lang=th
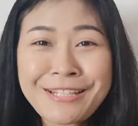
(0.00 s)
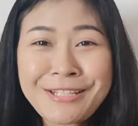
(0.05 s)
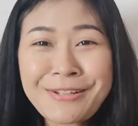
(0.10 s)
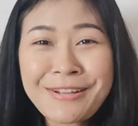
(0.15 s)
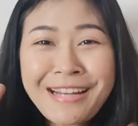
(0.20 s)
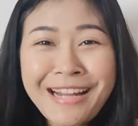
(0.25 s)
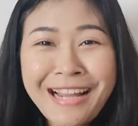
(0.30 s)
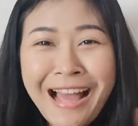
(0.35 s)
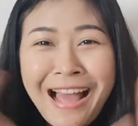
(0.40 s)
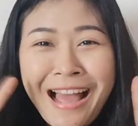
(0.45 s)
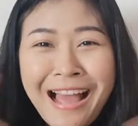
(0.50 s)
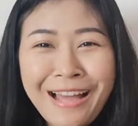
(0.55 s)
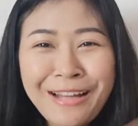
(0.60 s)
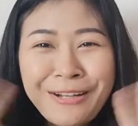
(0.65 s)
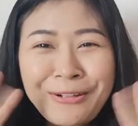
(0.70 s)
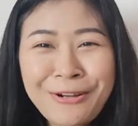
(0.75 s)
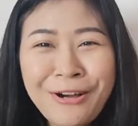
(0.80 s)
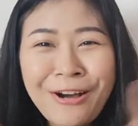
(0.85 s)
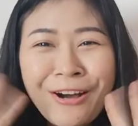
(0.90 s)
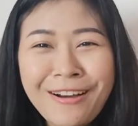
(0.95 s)
สวัสดีค่ะ
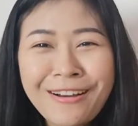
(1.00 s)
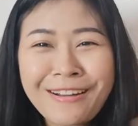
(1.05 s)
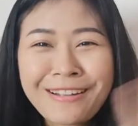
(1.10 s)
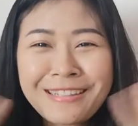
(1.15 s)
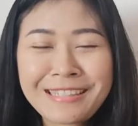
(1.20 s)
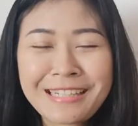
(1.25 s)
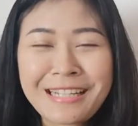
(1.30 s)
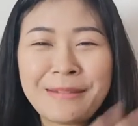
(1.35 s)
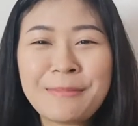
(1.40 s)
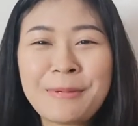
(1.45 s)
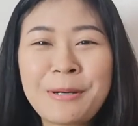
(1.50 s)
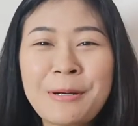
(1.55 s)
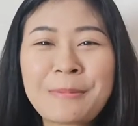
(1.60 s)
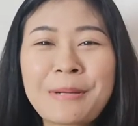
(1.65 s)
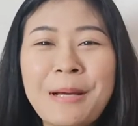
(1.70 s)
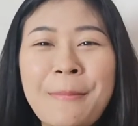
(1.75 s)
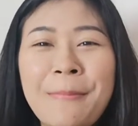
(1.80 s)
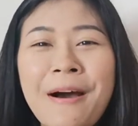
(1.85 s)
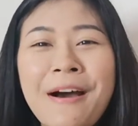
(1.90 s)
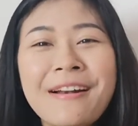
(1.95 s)
ทุกคนกับพบ
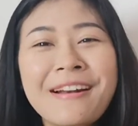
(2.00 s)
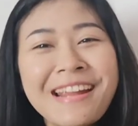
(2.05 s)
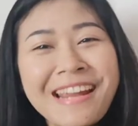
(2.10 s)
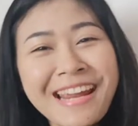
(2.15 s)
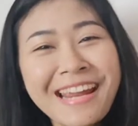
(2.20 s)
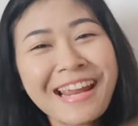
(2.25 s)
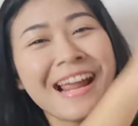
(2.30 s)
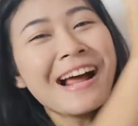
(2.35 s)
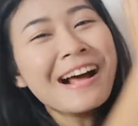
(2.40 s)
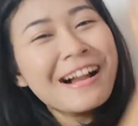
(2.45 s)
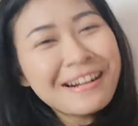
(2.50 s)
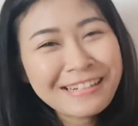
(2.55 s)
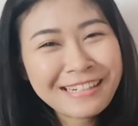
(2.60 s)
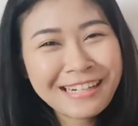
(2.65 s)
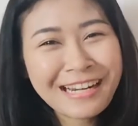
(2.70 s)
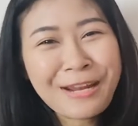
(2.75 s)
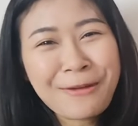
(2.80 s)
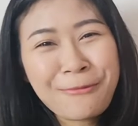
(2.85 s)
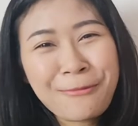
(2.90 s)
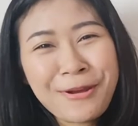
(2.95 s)
กับพอรี่
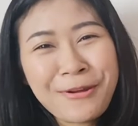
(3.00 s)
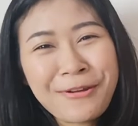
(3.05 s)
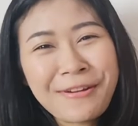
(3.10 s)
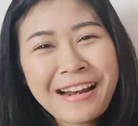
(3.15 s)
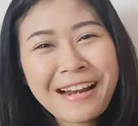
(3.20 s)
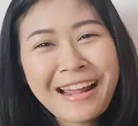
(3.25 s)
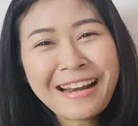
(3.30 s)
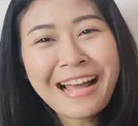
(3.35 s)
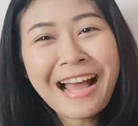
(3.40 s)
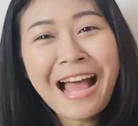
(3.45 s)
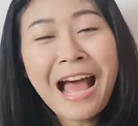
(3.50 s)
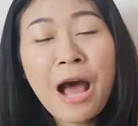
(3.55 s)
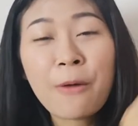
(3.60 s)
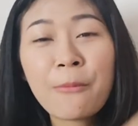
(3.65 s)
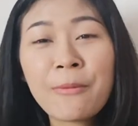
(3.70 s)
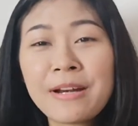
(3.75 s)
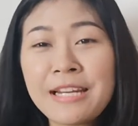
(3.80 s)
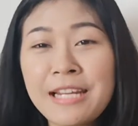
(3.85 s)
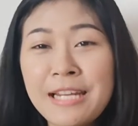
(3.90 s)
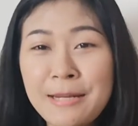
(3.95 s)
รีวิวอีกแล้วนะคะ
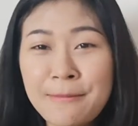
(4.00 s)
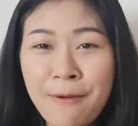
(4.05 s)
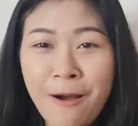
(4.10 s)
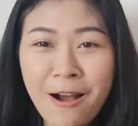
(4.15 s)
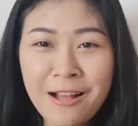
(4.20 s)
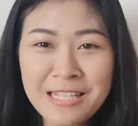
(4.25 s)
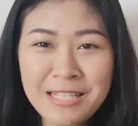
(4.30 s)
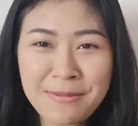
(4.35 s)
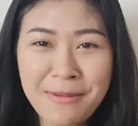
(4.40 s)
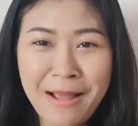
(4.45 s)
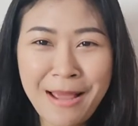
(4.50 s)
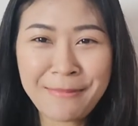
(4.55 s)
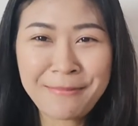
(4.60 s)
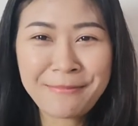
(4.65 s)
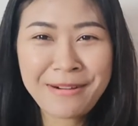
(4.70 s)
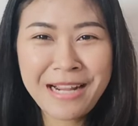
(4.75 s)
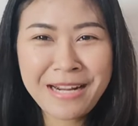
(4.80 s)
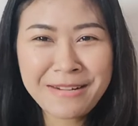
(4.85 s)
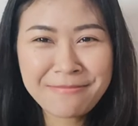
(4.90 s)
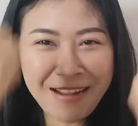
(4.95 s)
วันนี้พอจะพา
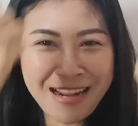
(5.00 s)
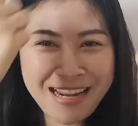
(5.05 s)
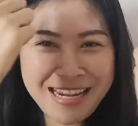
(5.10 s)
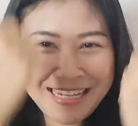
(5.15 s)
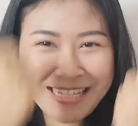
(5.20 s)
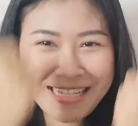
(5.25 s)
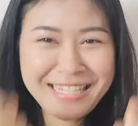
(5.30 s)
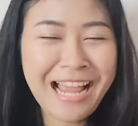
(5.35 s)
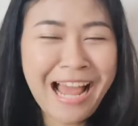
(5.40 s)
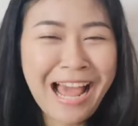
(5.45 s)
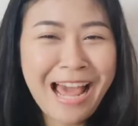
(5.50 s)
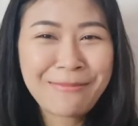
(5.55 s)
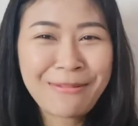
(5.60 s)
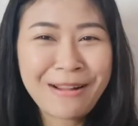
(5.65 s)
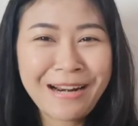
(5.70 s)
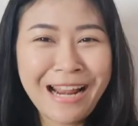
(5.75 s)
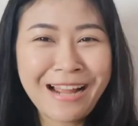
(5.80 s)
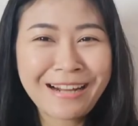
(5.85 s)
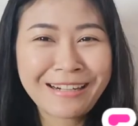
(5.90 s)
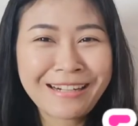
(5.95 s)
เพื่อนไปชาร์จพ
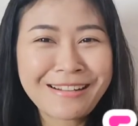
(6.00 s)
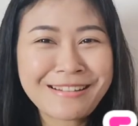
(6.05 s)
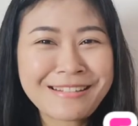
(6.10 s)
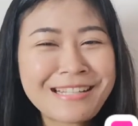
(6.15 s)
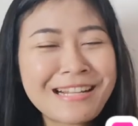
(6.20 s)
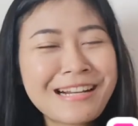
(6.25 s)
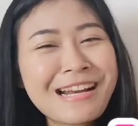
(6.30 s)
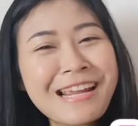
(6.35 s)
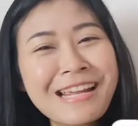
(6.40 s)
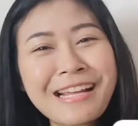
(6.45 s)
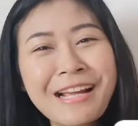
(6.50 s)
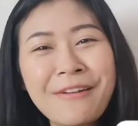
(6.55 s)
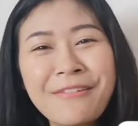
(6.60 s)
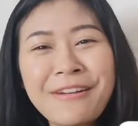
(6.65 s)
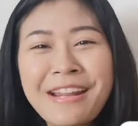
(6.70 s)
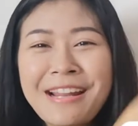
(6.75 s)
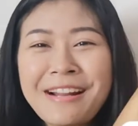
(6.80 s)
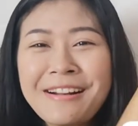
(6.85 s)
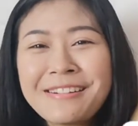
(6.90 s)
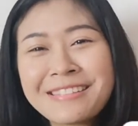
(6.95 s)
ลังกับซีรีส์เกา
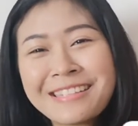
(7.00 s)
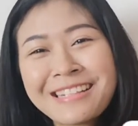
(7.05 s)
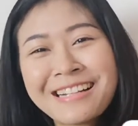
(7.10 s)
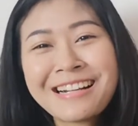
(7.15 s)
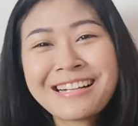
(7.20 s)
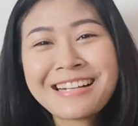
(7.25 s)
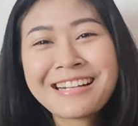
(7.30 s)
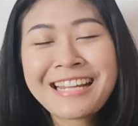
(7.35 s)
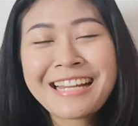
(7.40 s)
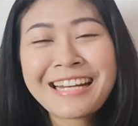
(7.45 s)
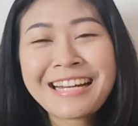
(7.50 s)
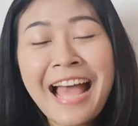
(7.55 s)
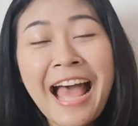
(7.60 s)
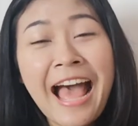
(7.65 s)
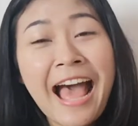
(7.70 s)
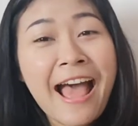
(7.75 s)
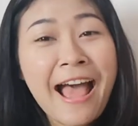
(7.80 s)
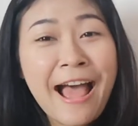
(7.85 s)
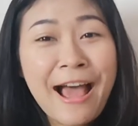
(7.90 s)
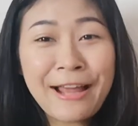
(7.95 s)
หลีเรื่องนี้กัน
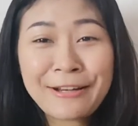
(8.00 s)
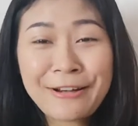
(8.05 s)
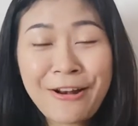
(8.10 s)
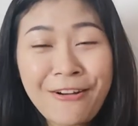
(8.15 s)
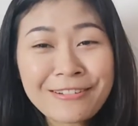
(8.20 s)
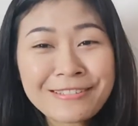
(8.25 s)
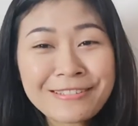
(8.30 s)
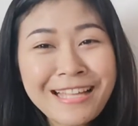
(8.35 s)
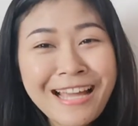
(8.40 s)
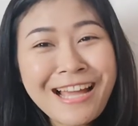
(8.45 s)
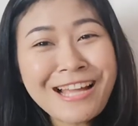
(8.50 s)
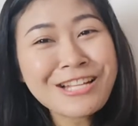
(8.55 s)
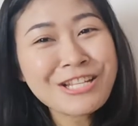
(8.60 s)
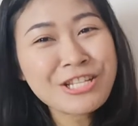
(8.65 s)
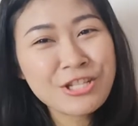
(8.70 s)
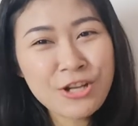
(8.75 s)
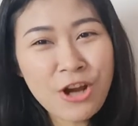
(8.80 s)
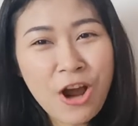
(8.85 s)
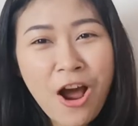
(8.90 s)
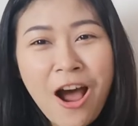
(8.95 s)
ค่ะด็อกเตอร์
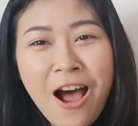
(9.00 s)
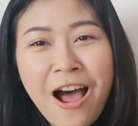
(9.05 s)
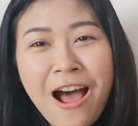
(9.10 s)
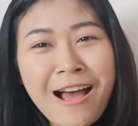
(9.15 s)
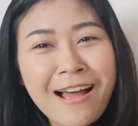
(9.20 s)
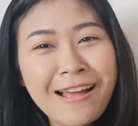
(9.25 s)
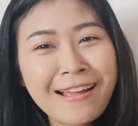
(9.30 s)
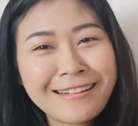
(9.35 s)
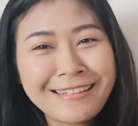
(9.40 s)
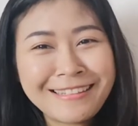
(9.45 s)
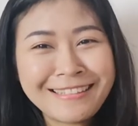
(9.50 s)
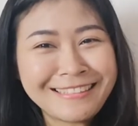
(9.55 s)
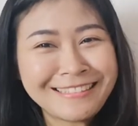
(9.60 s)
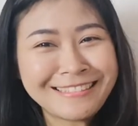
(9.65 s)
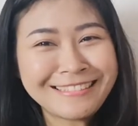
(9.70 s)
จอห์น